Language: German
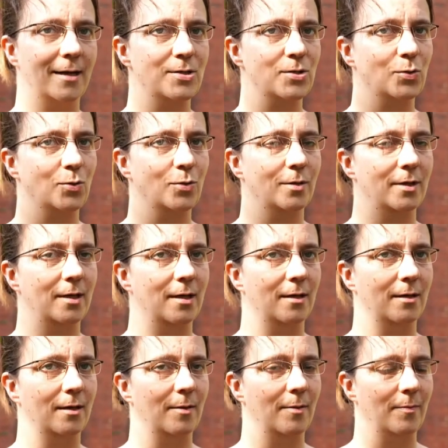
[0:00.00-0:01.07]
Also
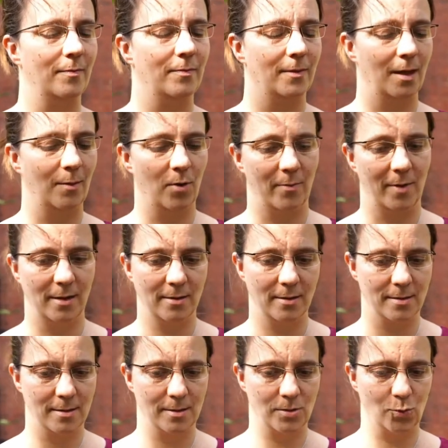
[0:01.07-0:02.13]
ähm, im Moment
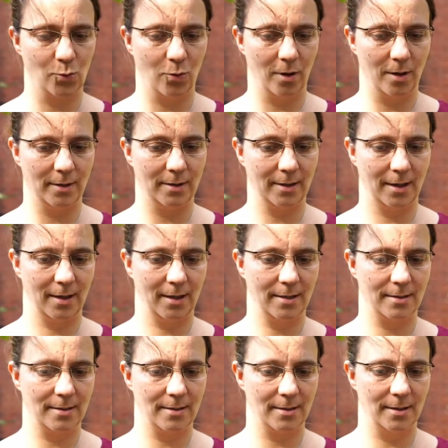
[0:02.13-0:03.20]
ist es so,
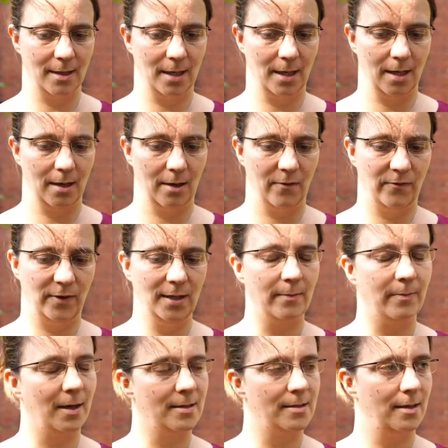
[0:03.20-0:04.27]
dass viele
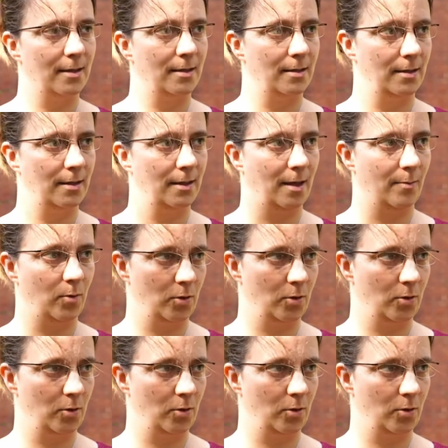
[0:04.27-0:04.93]
Patienten, die am